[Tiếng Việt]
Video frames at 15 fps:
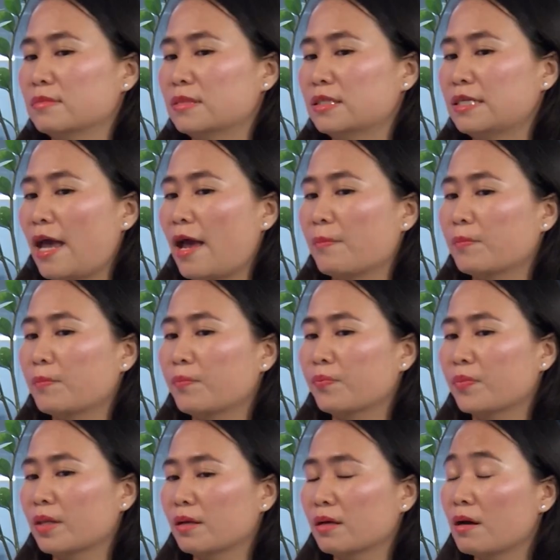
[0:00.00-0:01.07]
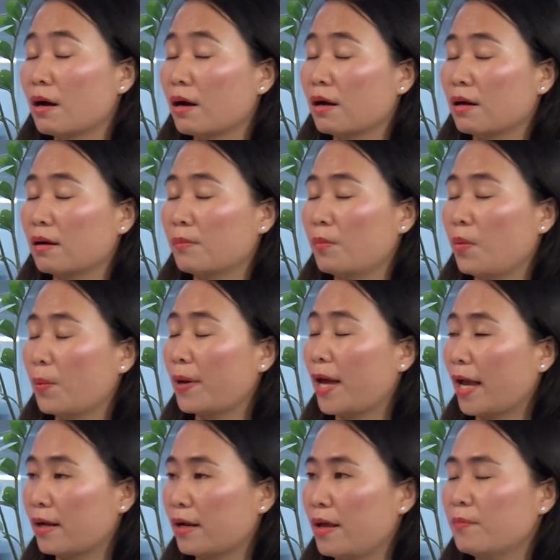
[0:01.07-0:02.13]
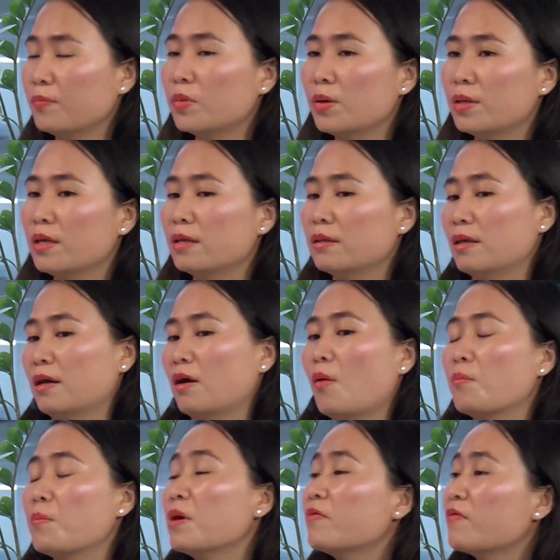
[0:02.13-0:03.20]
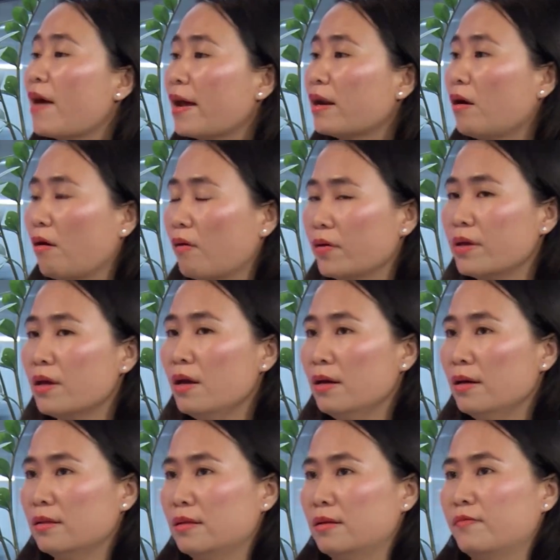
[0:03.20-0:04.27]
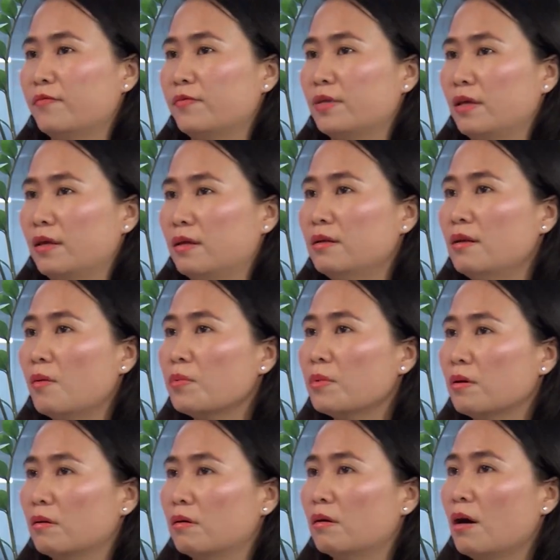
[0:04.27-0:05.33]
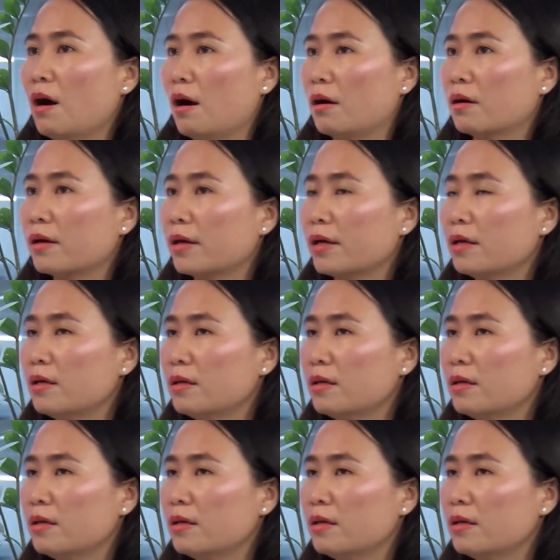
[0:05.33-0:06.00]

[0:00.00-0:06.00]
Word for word: chạm gần 1.000 điểm tuy nhiên thì không bứt phá nổi thì chỉ đóng cửa ở cái